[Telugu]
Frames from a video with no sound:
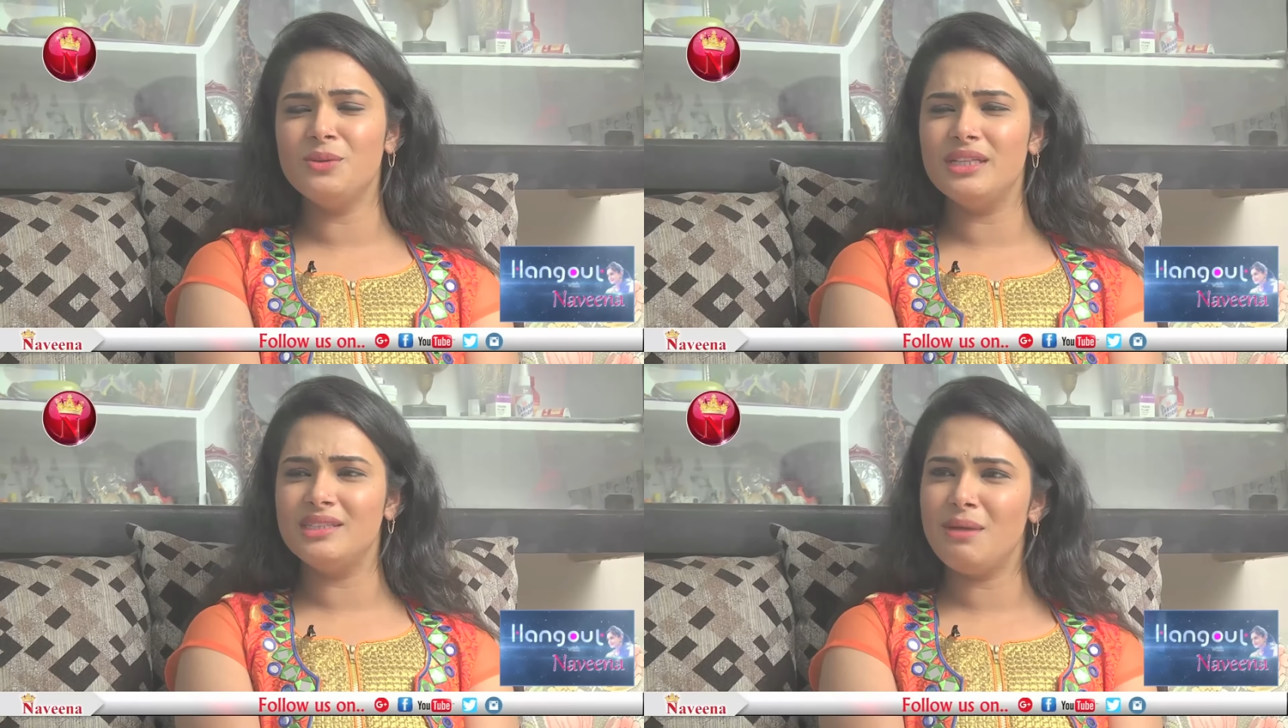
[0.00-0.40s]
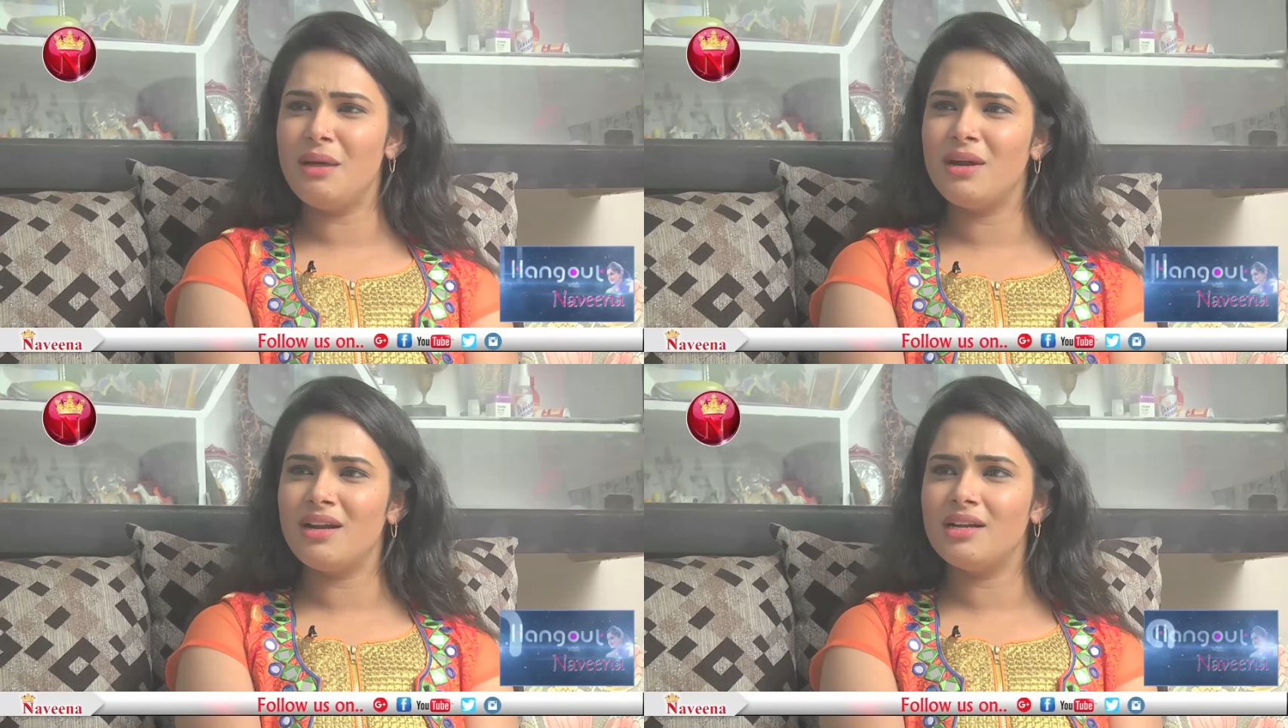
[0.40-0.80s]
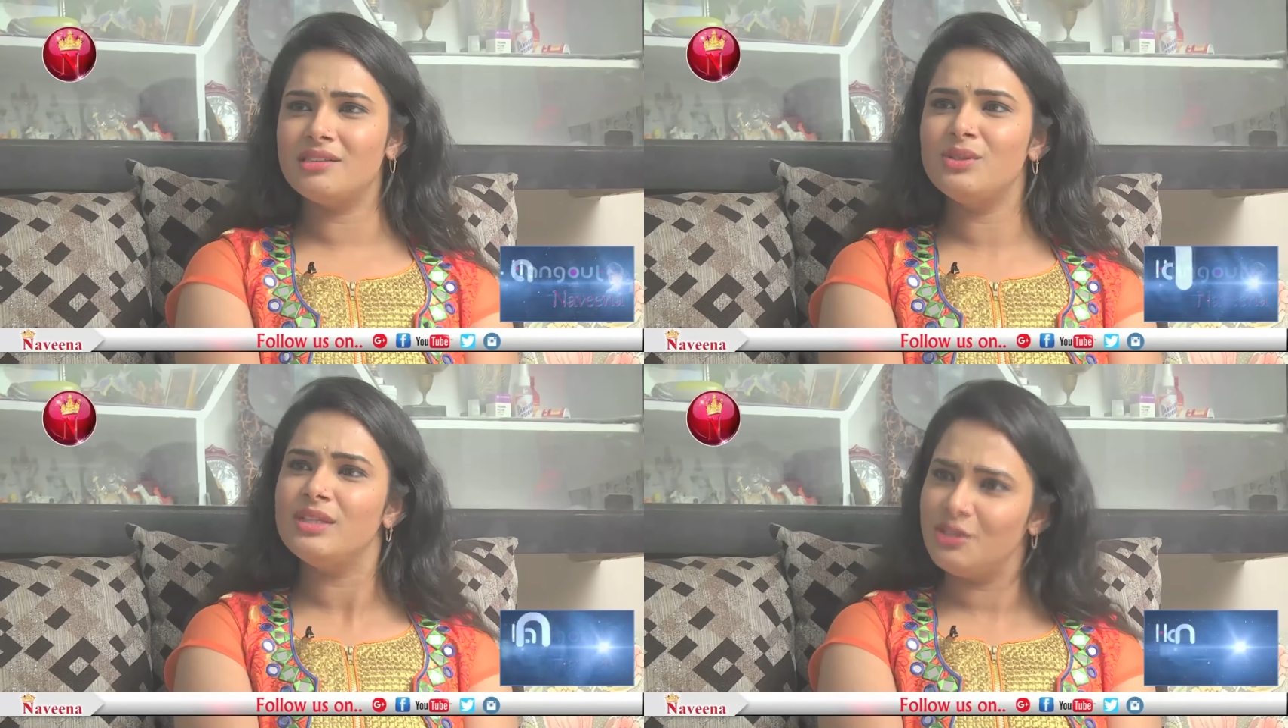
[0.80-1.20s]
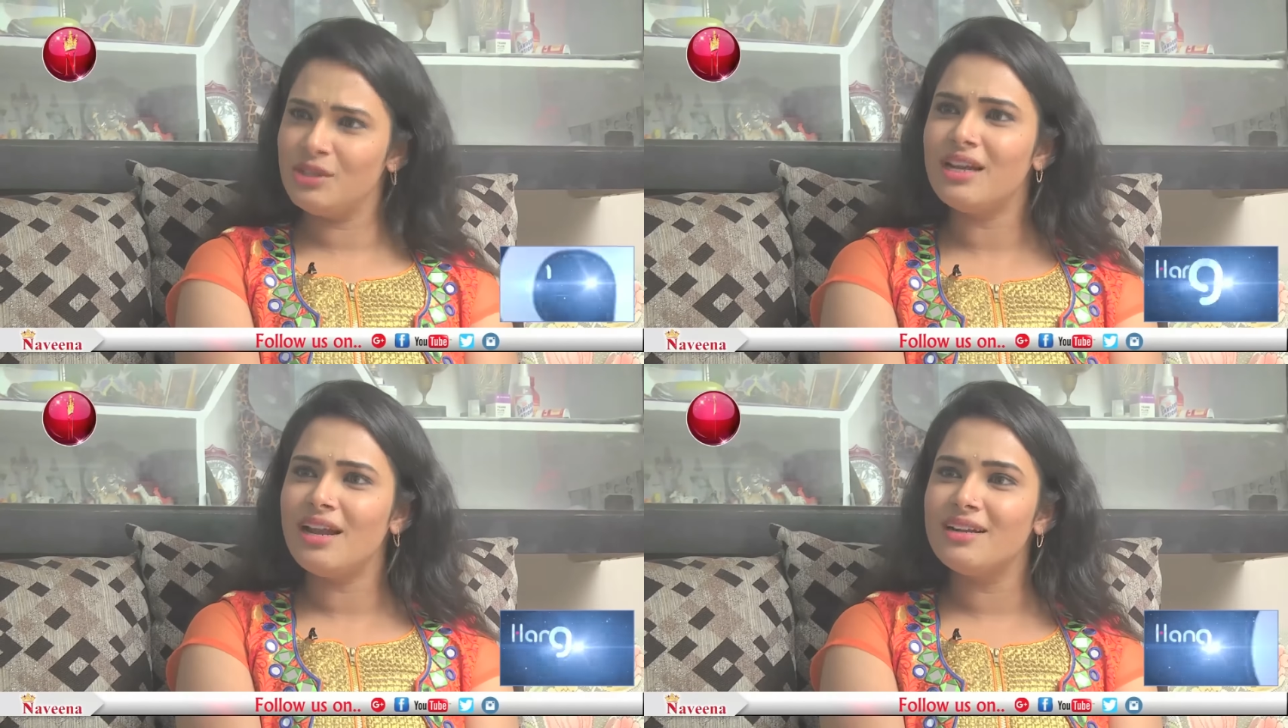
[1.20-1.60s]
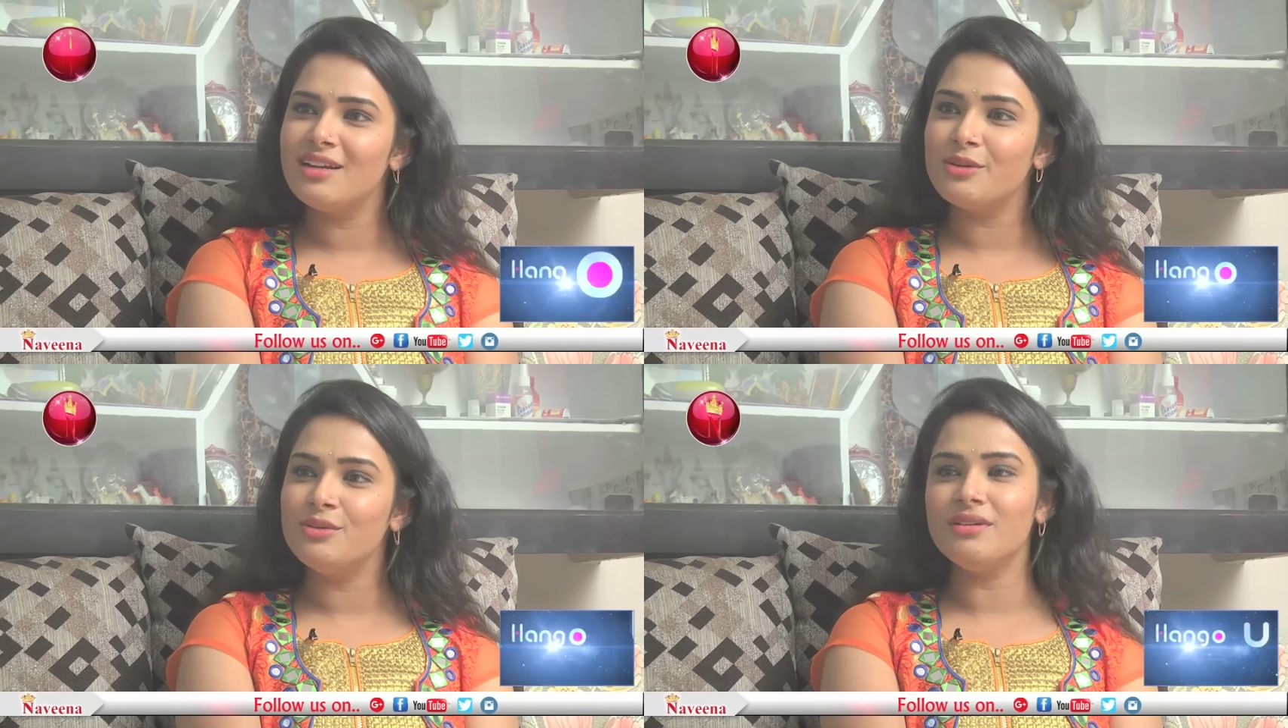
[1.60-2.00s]
నువ్వు ఎంత బాగా మాట్లాడతావు నేను ఎందుకు అలా
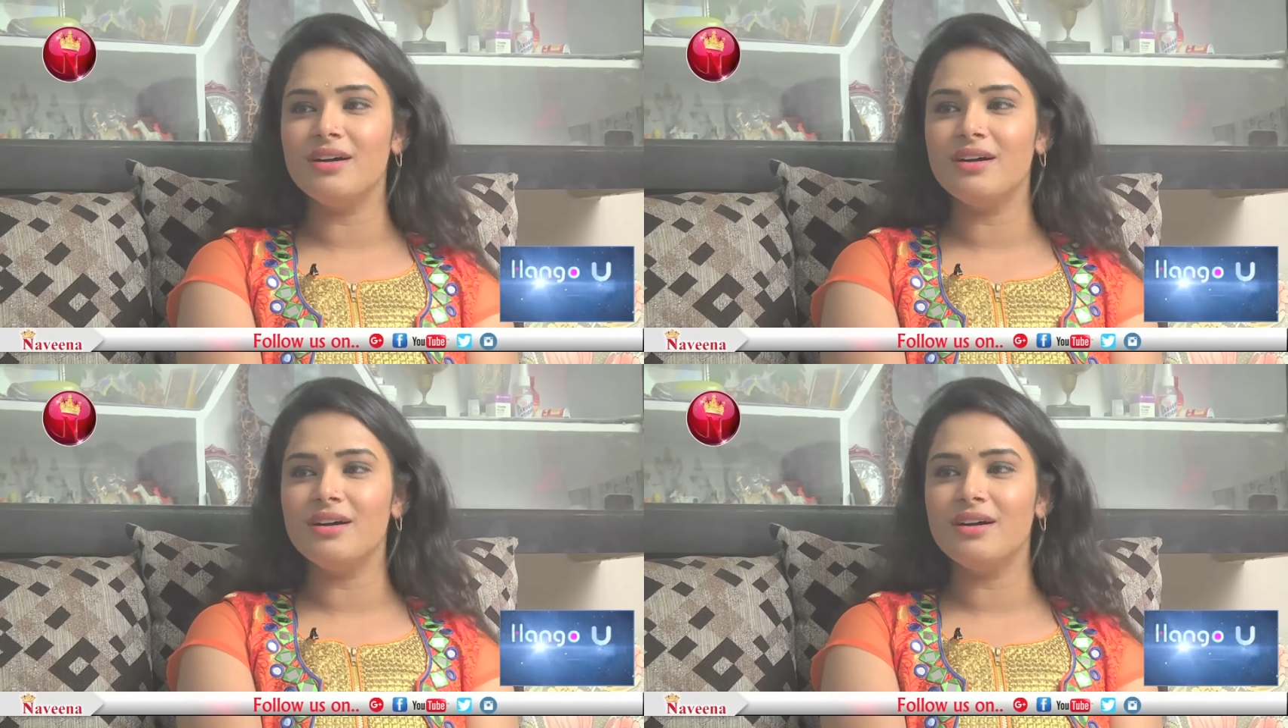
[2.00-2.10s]
అంటారు